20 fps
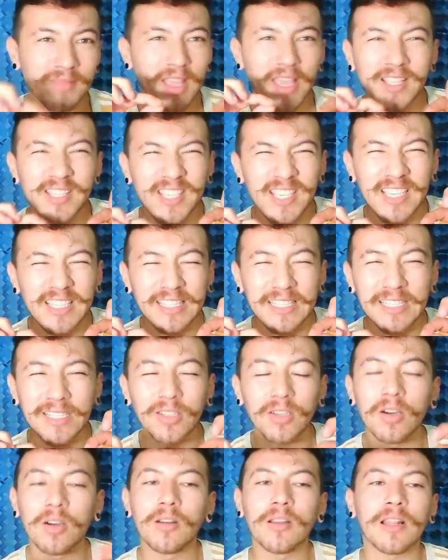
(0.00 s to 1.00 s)
es
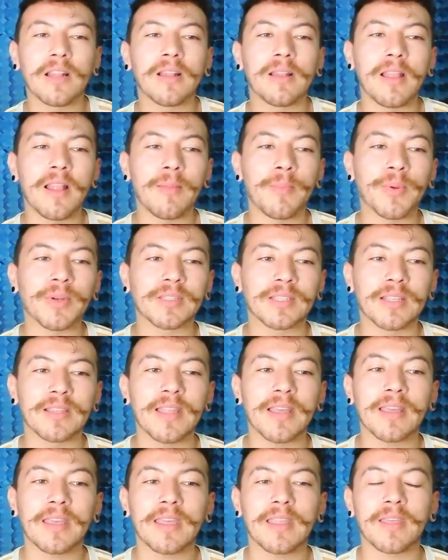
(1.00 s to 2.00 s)
chiquitito el,
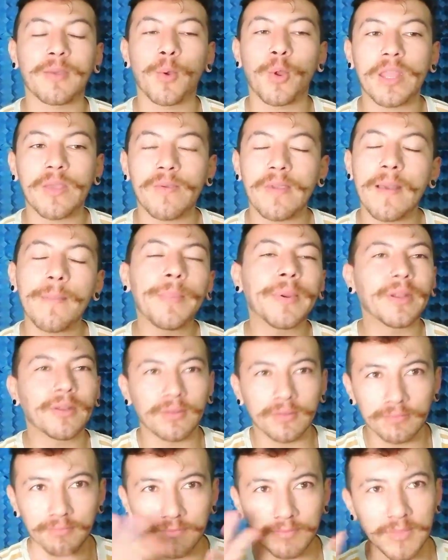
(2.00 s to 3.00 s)
porcentaje de Bolivia,
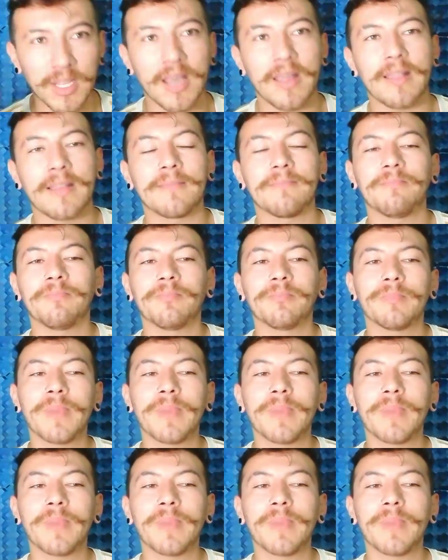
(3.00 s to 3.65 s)
pero nada.